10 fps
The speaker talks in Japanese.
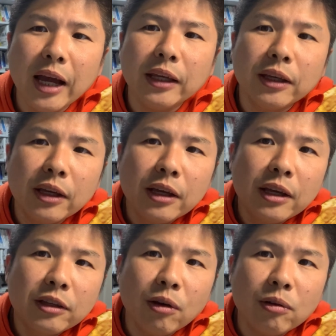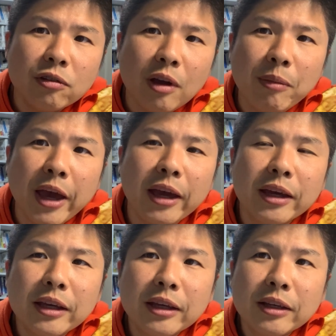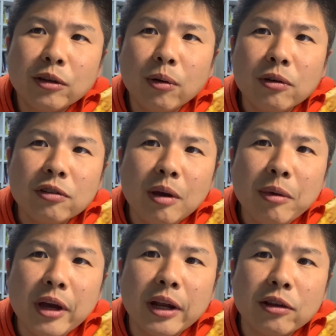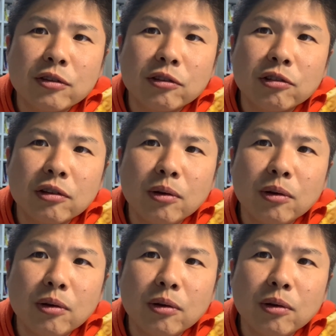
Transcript: はい。4社目。4社目はね、スシ